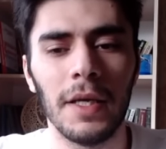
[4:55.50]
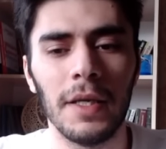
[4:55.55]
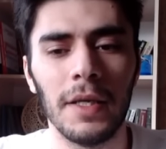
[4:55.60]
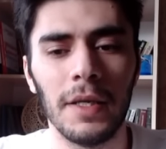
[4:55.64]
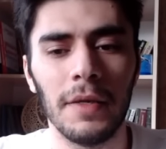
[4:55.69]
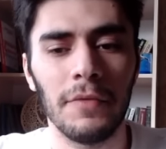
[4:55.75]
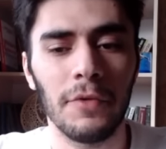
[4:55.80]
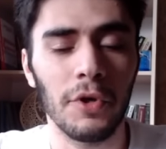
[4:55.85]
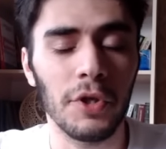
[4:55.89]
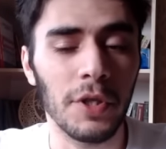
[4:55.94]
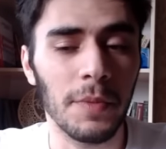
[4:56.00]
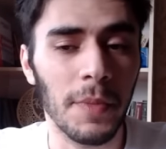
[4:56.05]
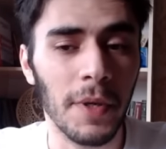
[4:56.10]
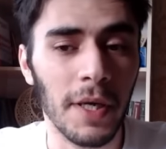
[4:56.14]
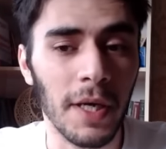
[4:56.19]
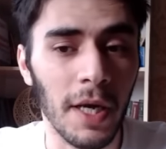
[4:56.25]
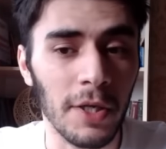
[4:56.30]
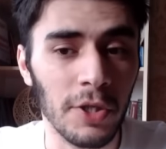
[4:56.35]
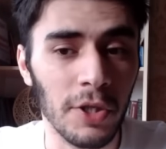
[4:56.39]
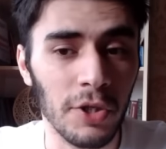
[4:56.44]
и вроде бы
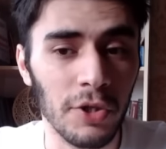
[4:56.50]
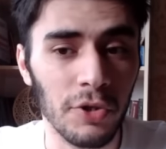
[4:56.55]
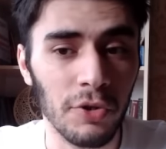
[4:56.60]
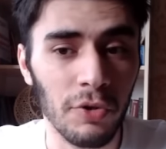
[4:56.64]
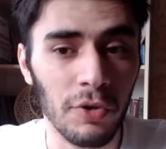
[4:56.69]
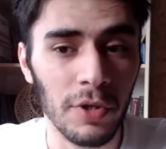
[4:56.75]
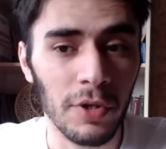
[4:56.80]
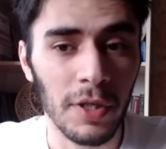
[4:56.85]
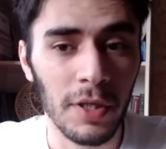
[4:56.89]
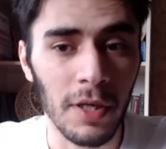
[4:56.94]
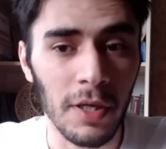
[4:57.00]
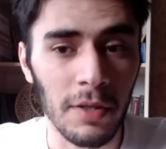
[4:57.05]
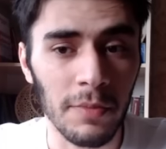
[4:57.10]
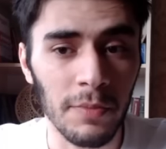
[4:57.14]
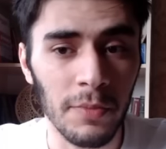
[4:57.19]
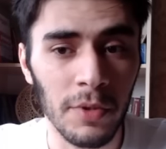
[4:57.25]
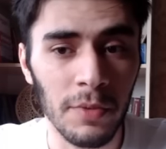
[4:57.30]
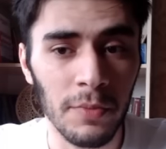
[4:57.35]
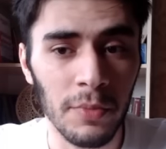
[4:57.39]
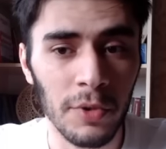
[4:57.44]
как сейчас черные
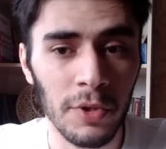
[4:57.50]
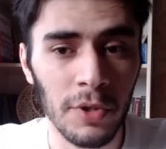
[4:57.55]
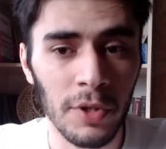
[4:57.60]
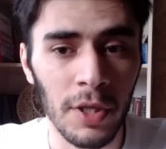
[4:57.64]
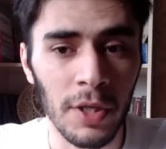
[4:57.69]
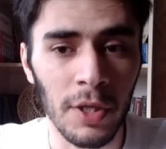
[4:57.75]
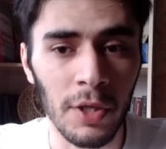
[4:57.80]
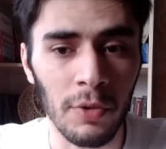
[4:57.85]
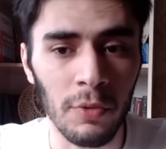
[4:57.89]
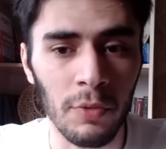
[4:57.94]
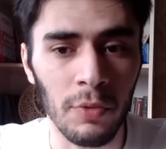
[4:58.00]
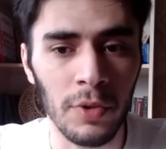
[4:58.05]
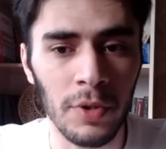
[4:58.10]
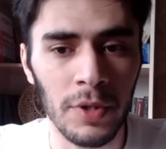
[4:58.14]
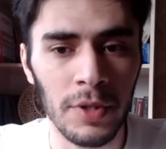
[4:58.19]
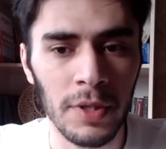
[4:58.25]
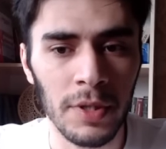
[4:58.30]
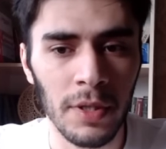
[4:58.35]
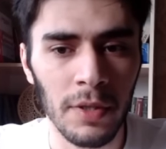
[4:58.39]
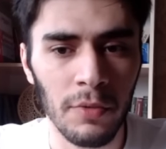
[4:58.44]
как-нибудь
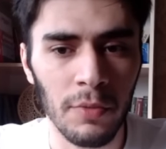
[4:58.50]
рокируются,